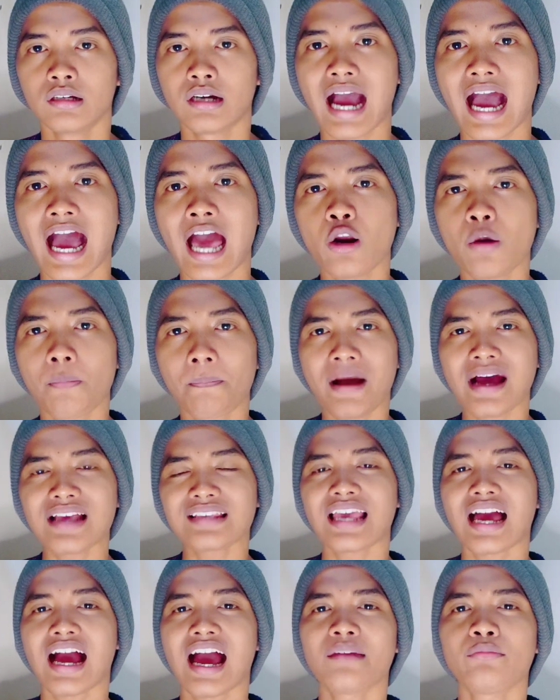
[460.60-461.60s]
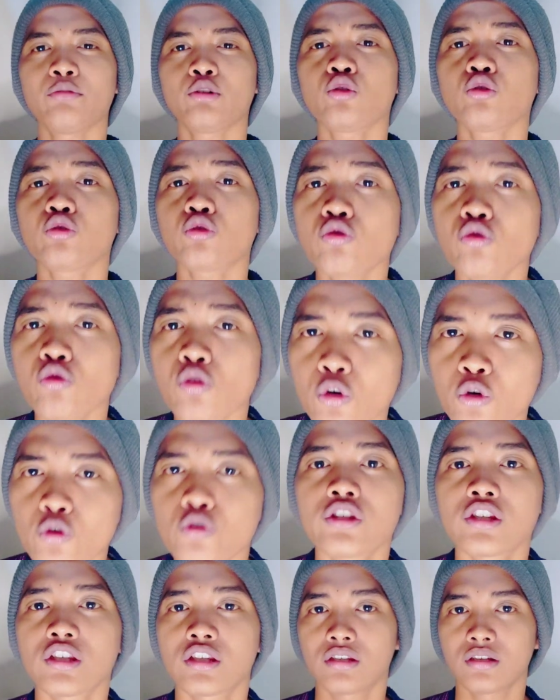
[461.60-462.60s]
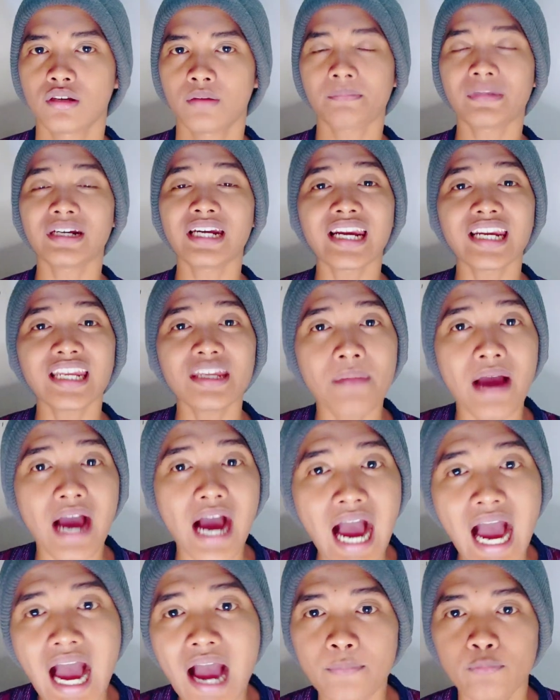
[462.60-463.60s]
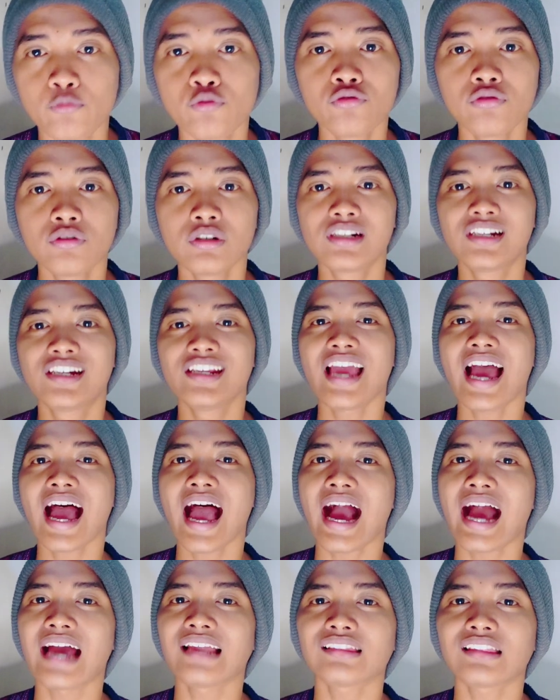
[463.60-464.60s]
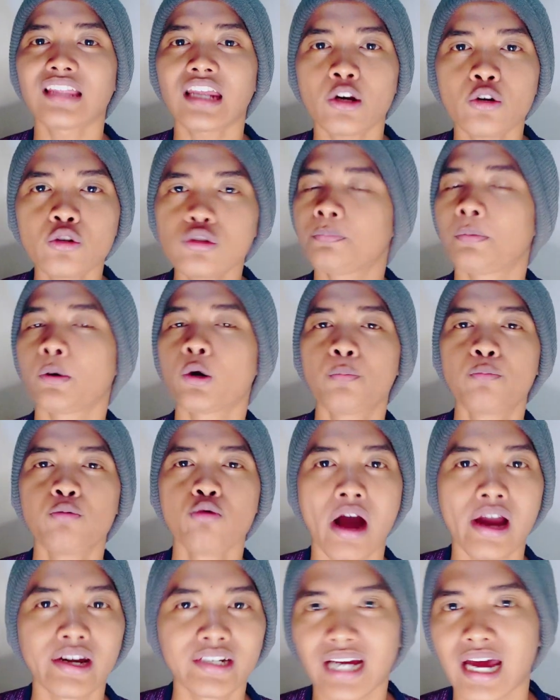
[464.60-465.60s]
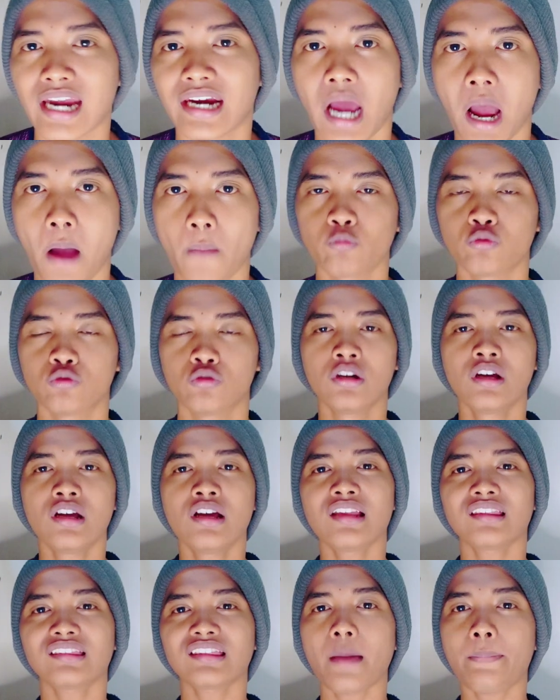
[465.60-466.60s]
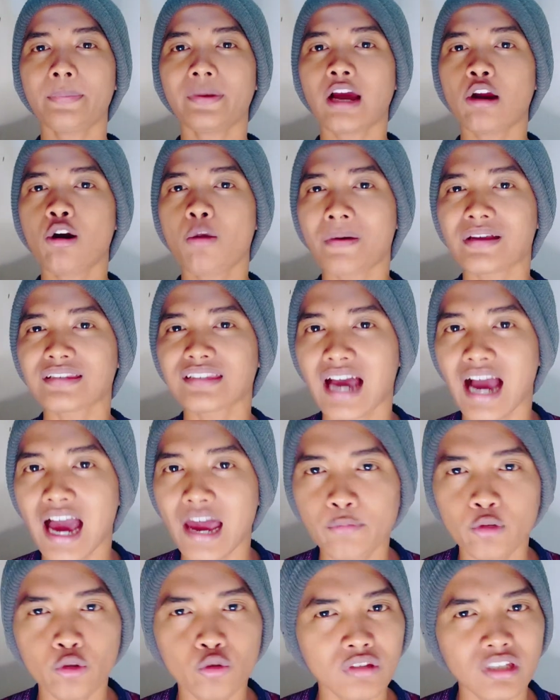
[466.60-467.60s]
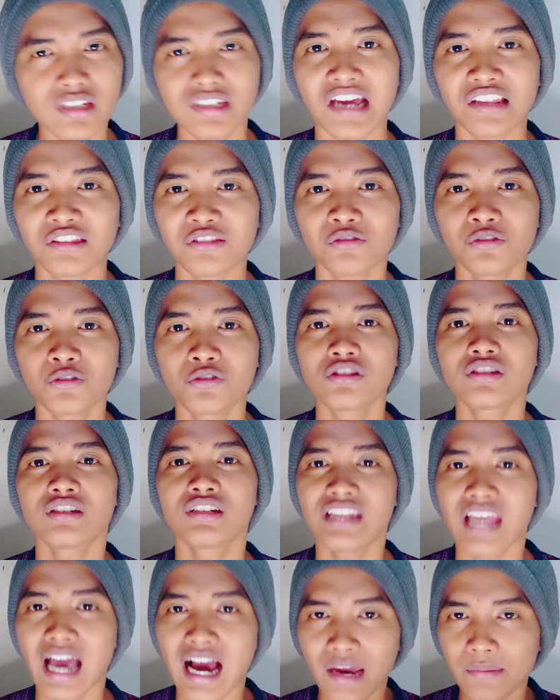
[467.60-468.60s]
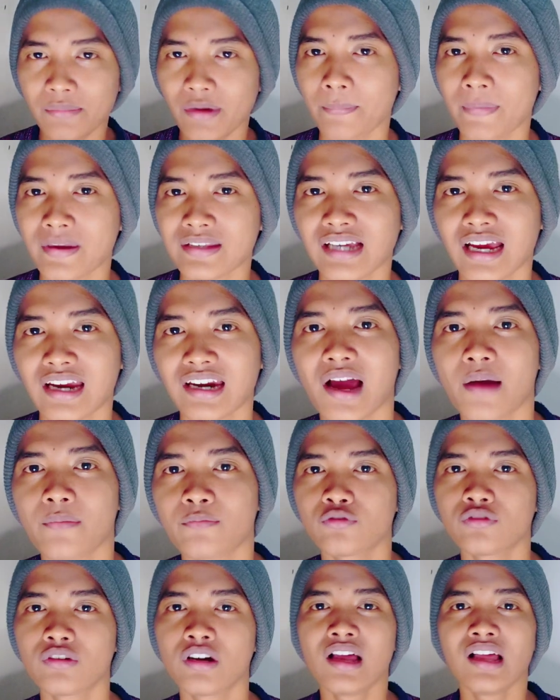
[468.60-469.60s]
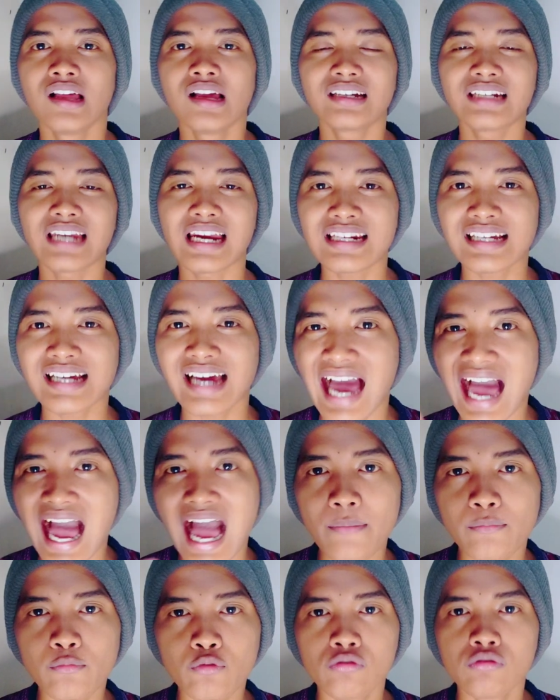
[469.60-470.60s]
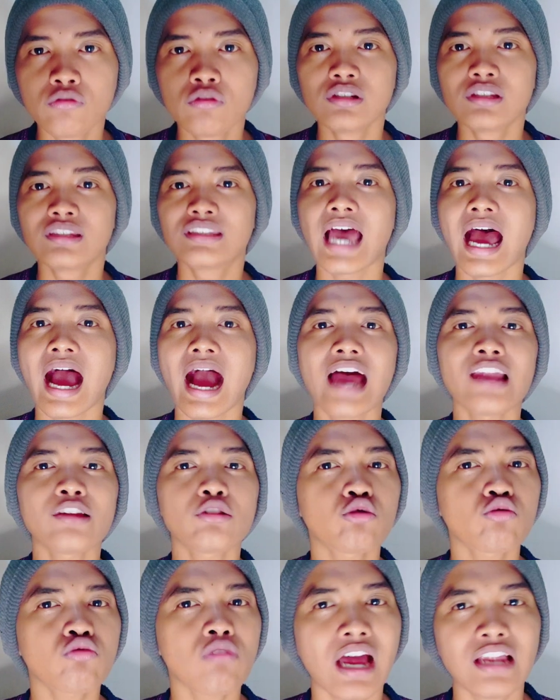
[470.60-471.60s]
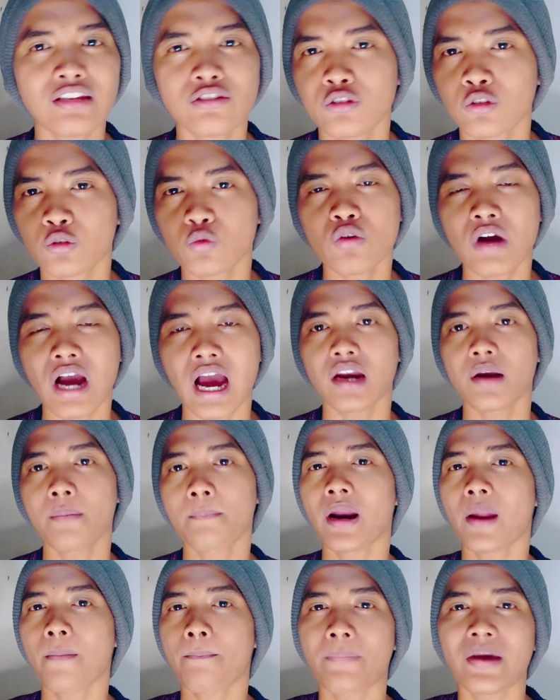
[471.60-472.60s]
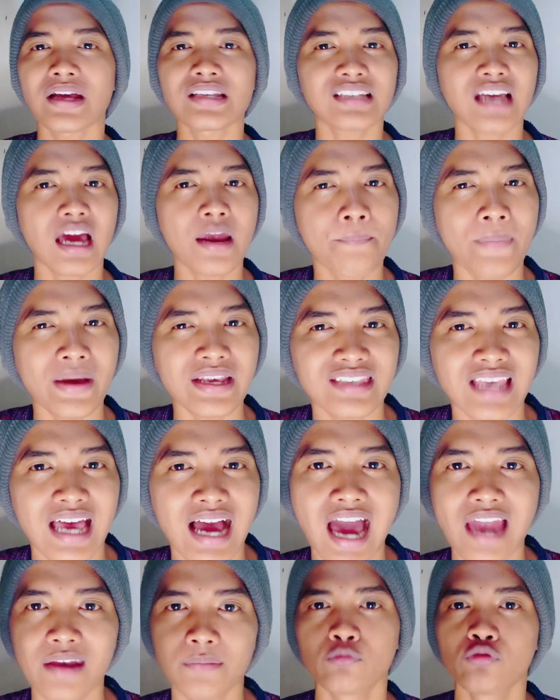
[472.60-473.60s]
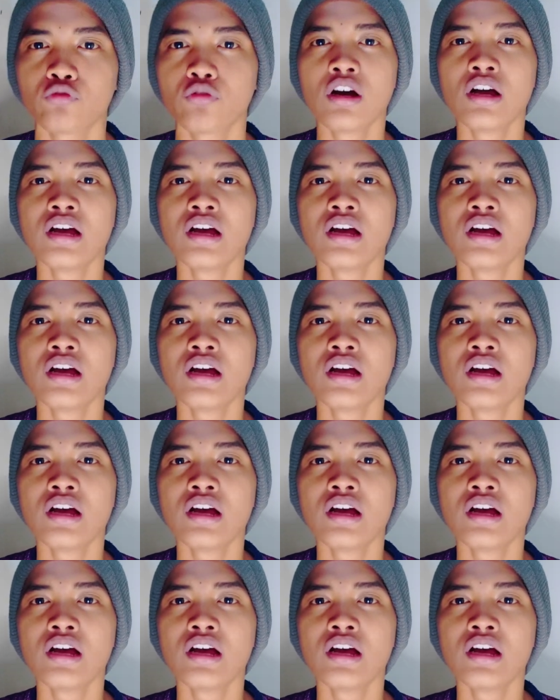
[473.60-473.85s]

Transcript: kalau pasanganmu itu tulus menerima kamu, dia akan terus berhubungan dengan kamu. Tapi kalau pasanganmu itu tidak tulus, dia akan melepaskan kamu. Dan kamu jangan sungkan-sungkan melepaskan pasanganmu